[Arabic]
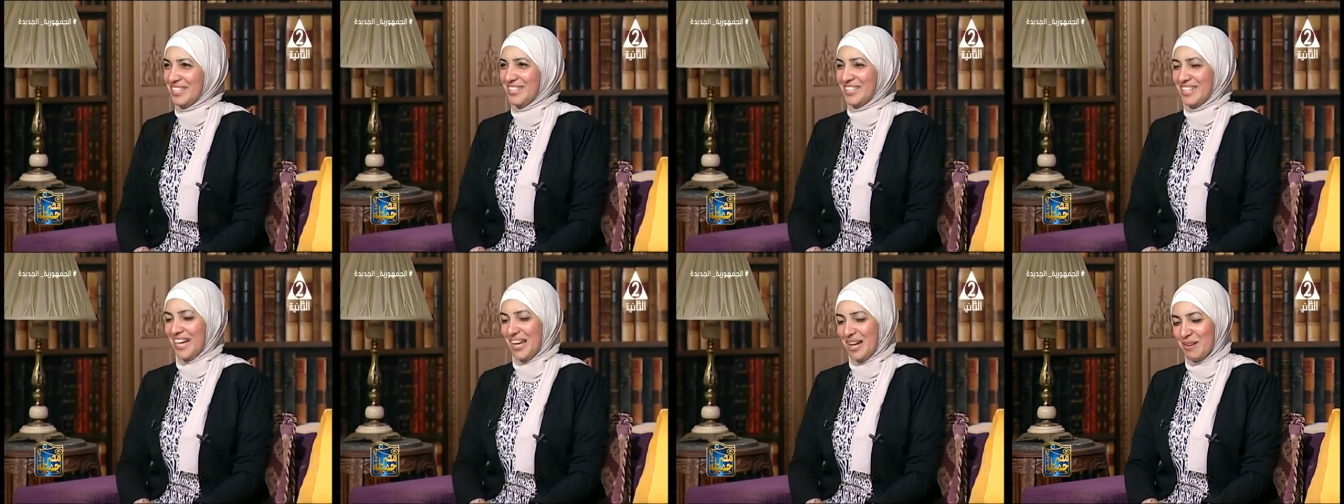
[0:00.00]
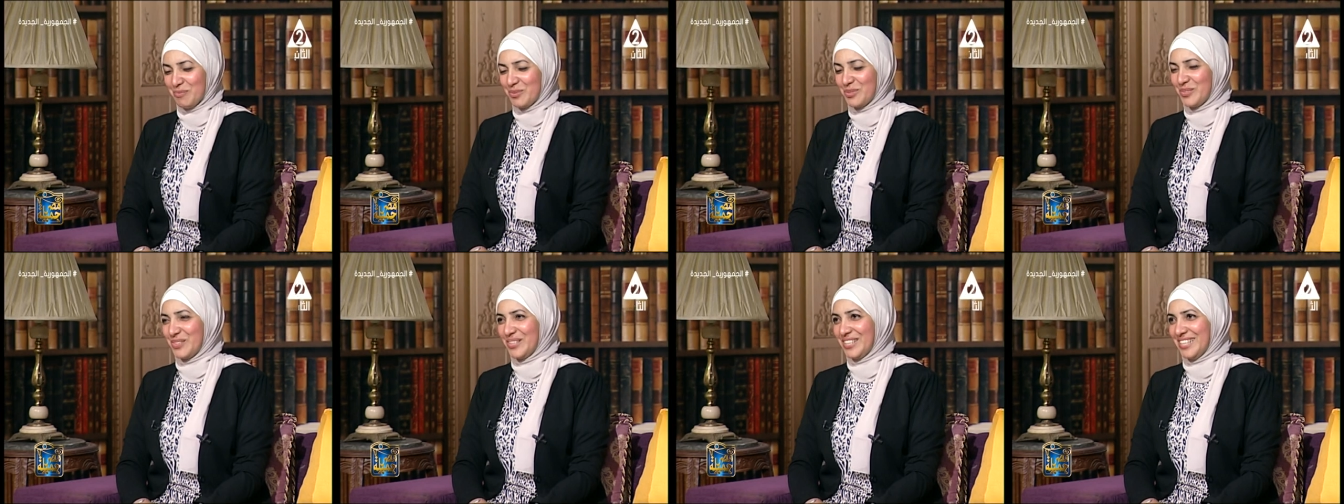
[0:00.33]

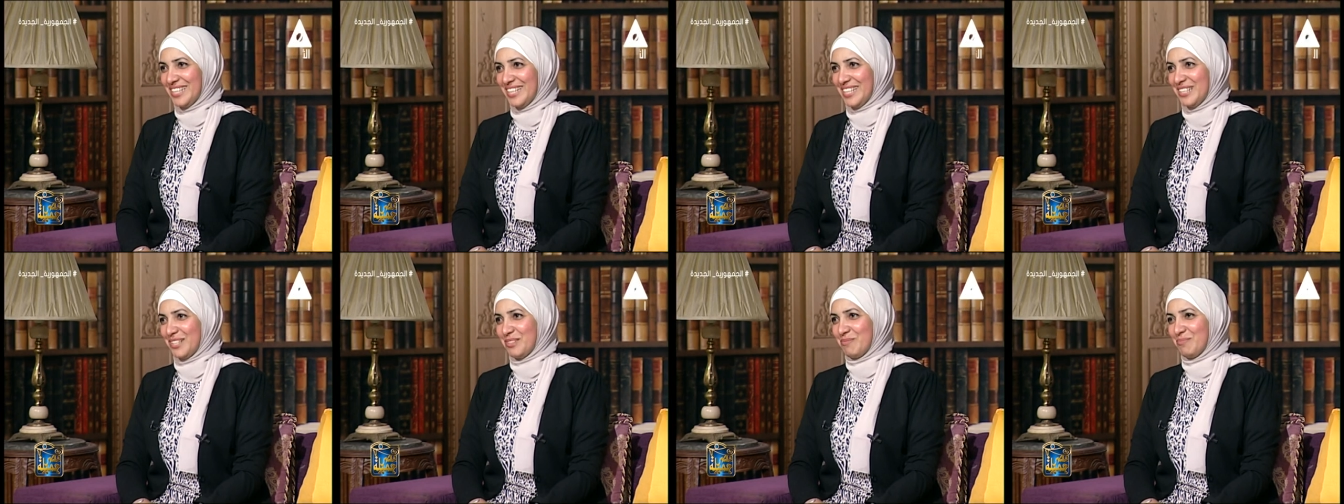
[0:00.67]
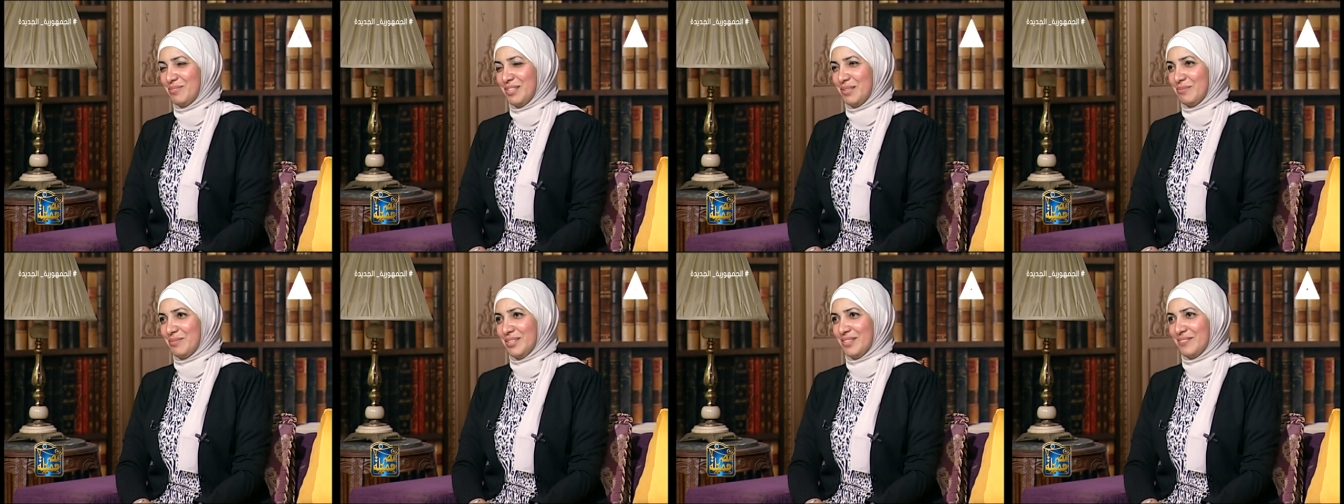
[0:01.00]
الحقيقه الحمد
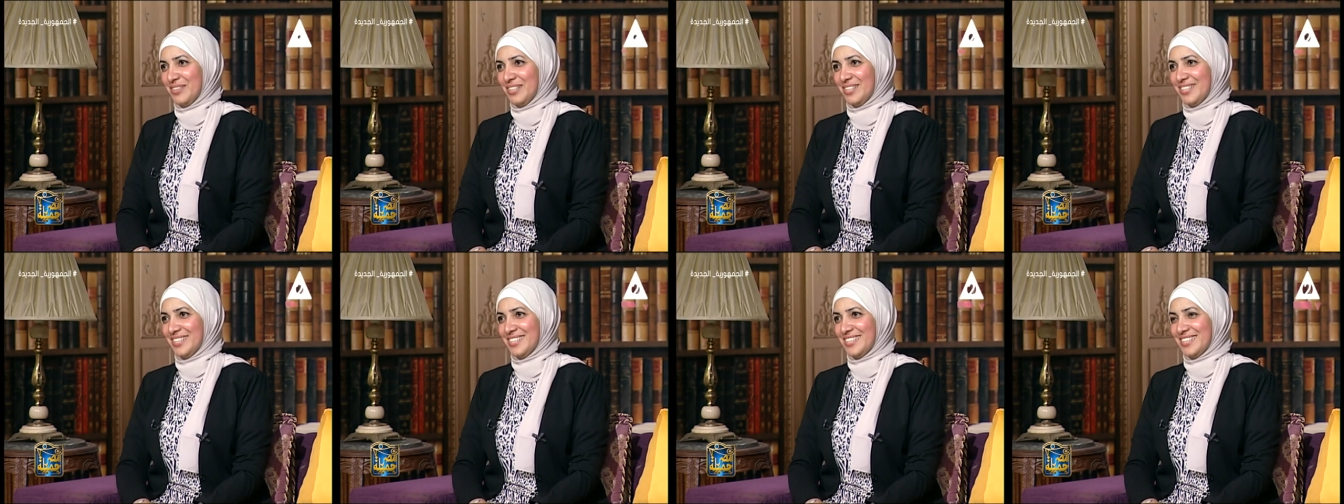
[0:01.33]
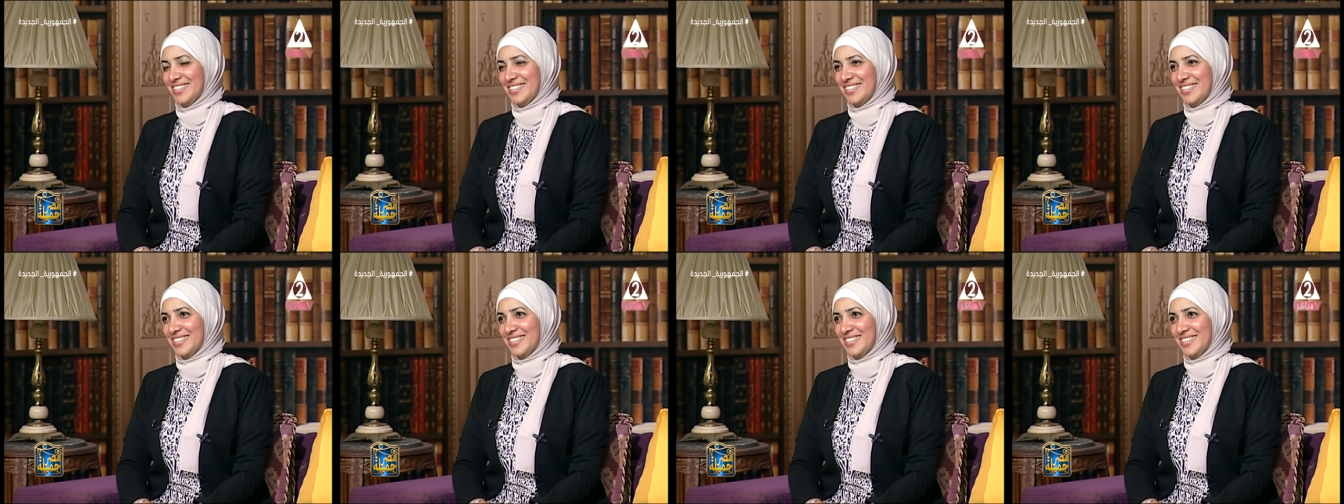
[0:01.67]
لله هو
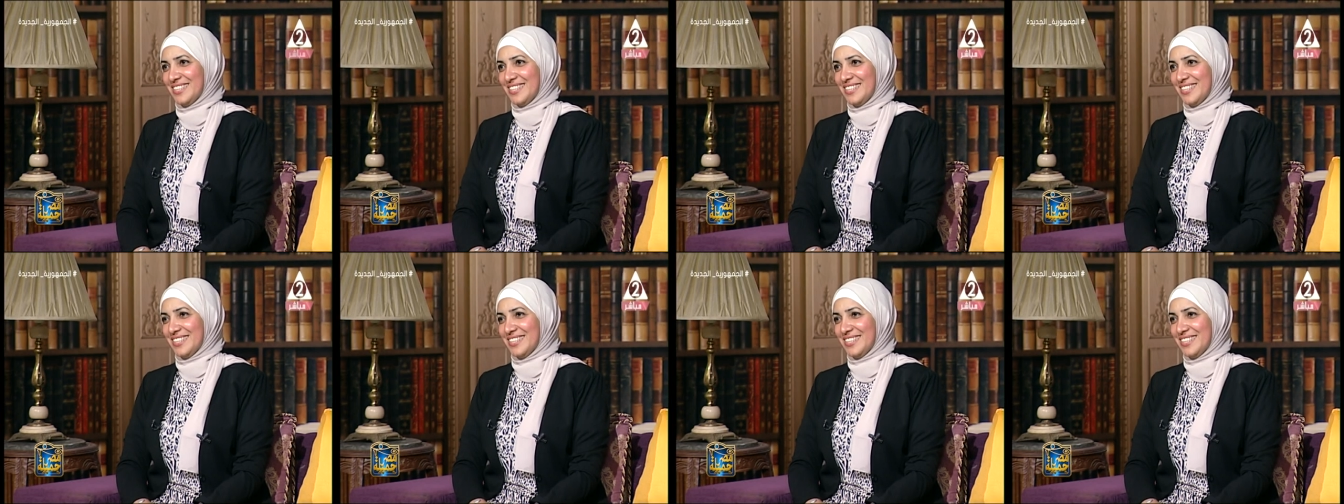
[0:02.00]
اللي لفت